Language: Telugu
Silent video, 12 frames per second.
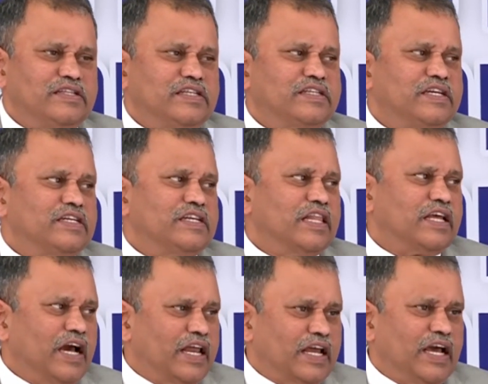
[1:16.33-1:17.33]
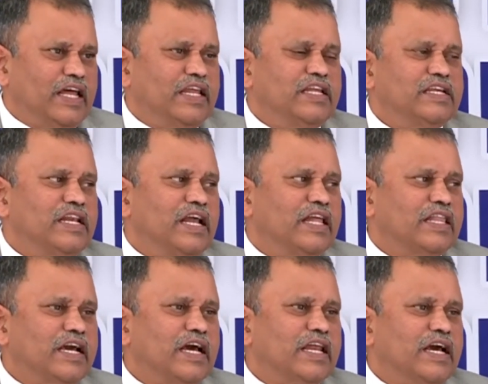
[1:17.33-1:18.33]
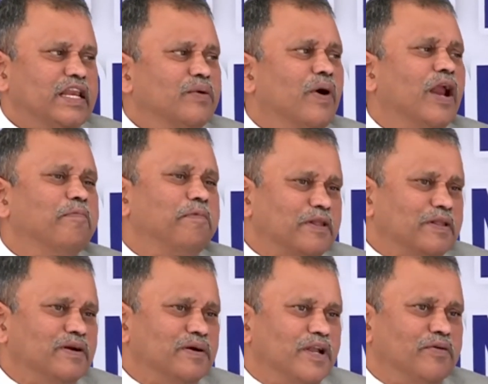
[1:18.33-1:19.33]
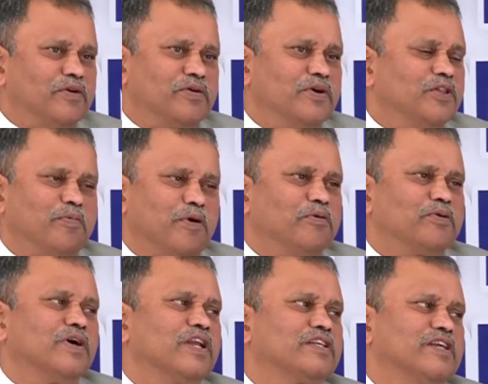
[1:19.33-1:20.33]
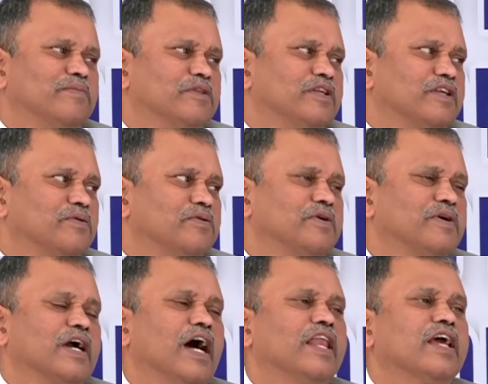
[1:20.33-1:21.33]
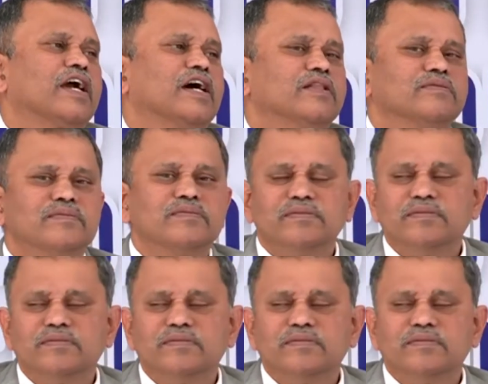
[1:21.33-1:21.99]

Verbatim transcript: రిజిస్ట్రేషన్ అధికారి కానీ జిల్లా అధికారి కానీ వాళ్ళ పరిధిలో ఉండే విషయం ఇది ప్రభుత్వానికి సంబంధించిన విషయం కానే కాదు